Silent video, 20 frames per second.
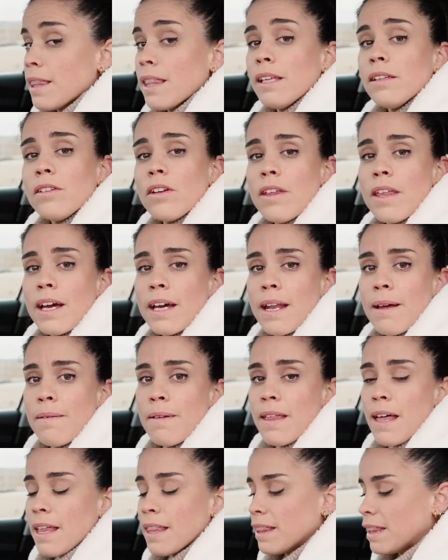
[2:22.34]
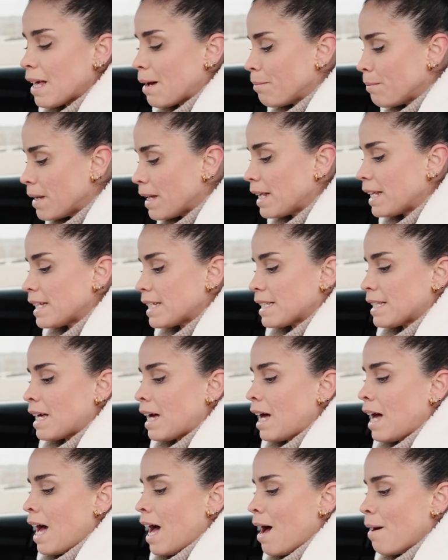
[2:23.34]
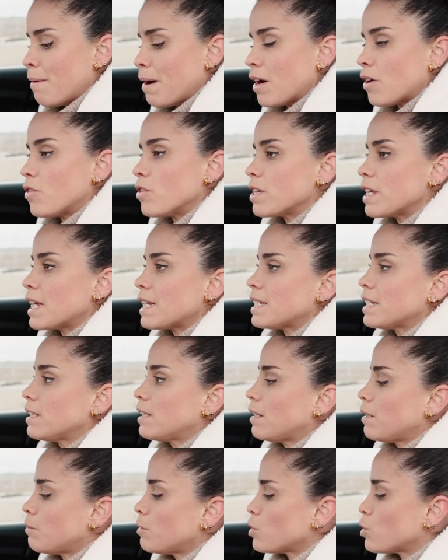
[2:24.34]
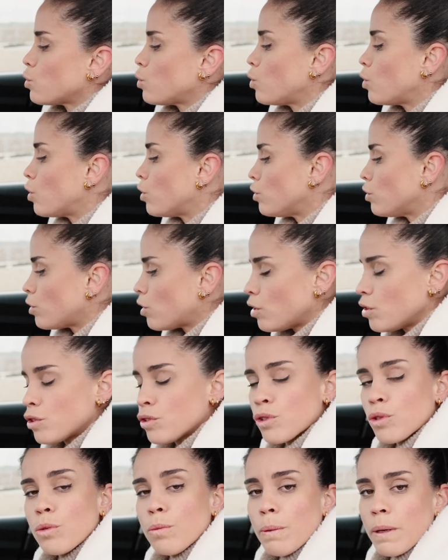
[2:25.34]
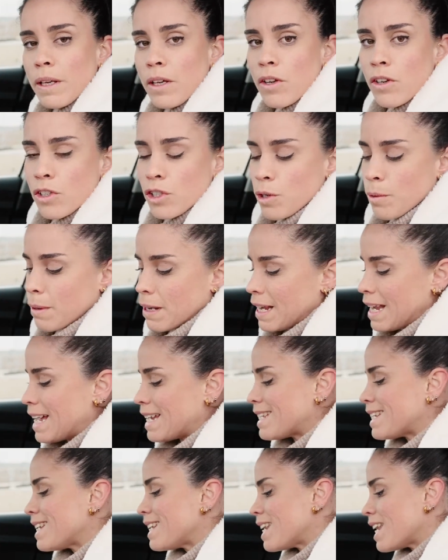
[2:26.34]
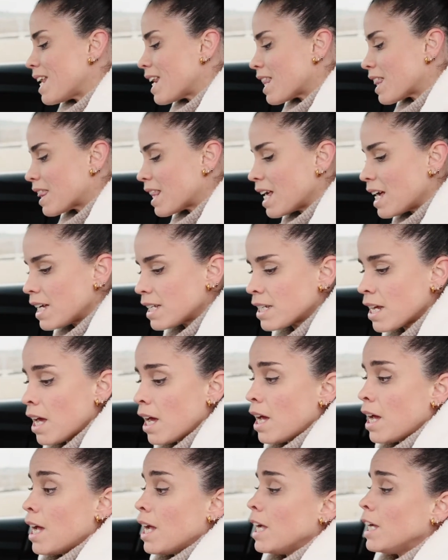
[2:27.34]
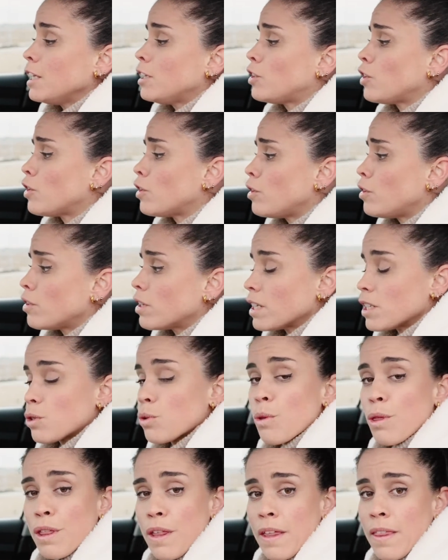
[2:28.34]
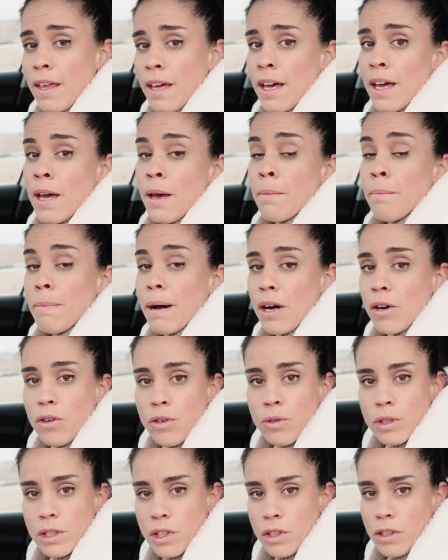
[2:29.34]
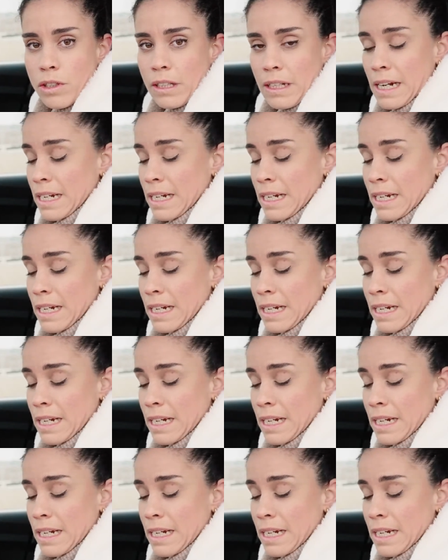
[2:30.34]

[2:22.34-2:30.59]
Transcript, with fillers: el centro de gravedad también está abajo y así tenemos un control superior sobre las inercias y todo lo que sucede bajo nuestro